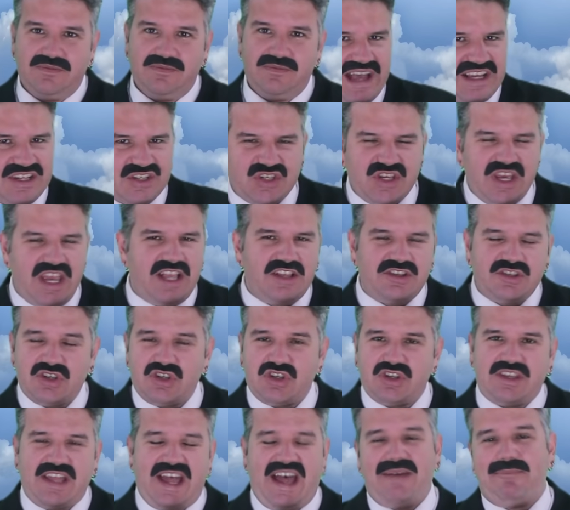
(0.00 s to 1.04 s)
A gente
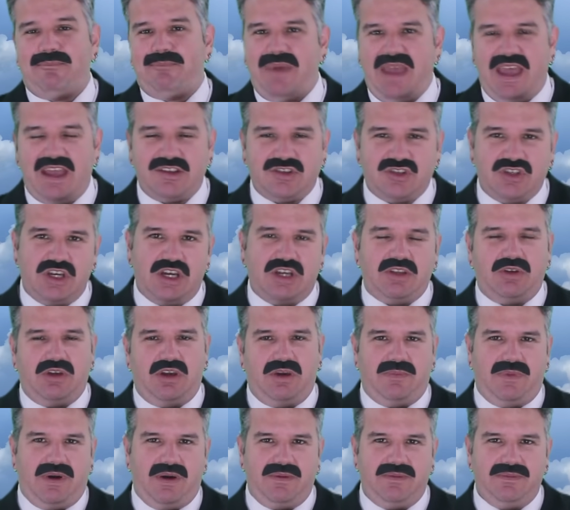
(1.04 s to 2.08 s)
está perdido,
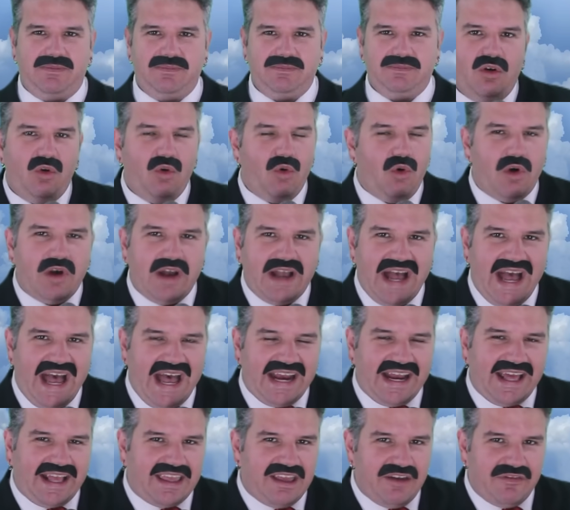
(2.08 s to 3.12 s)
irmão. O
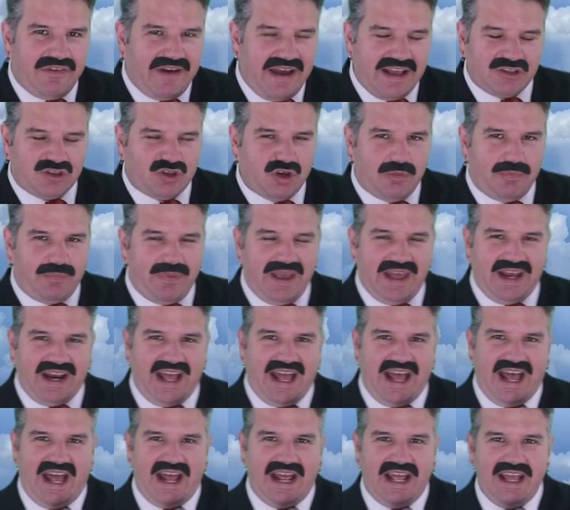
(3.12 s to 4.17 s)
cara que vai te
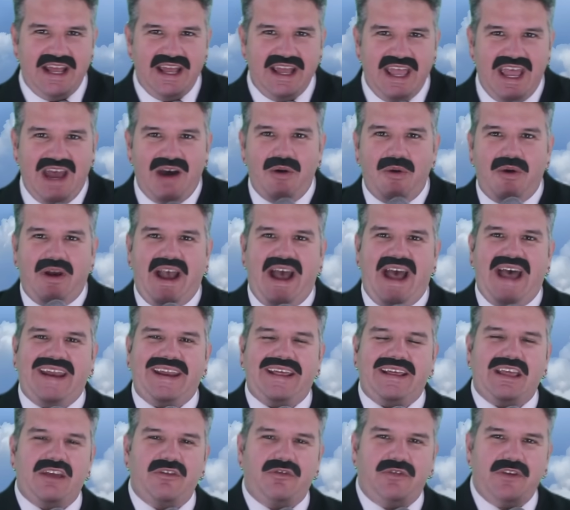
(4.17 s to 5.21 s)
operar é o
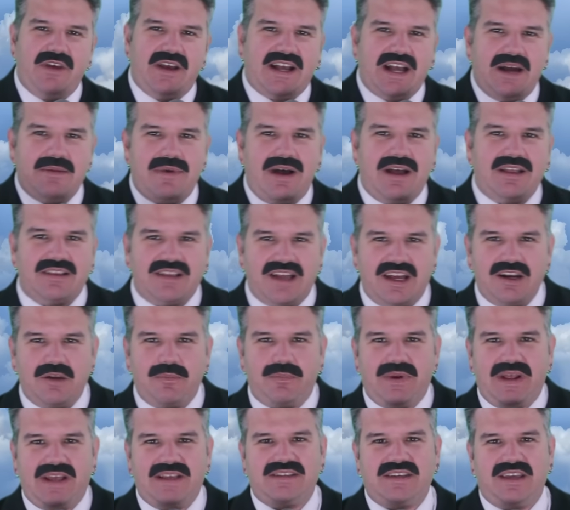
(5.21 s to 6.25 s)
cara que fica mandando
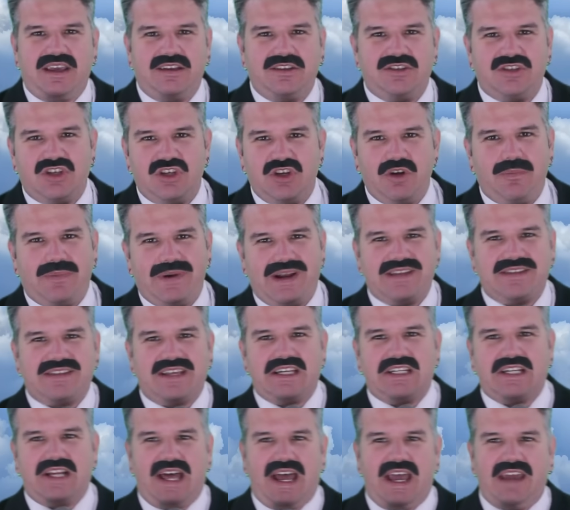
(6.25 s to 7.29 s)
presentinho para
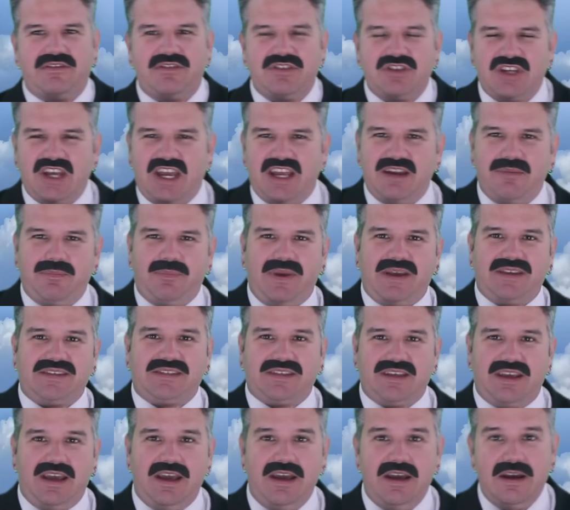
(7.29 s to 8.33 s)
essas lives de
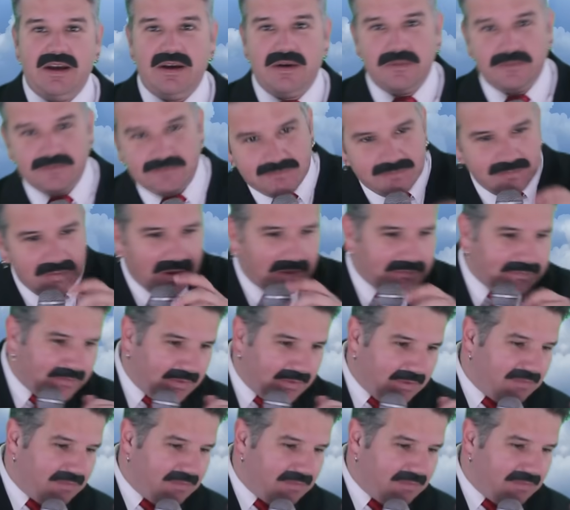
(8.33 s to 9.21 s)
NPC. Hum,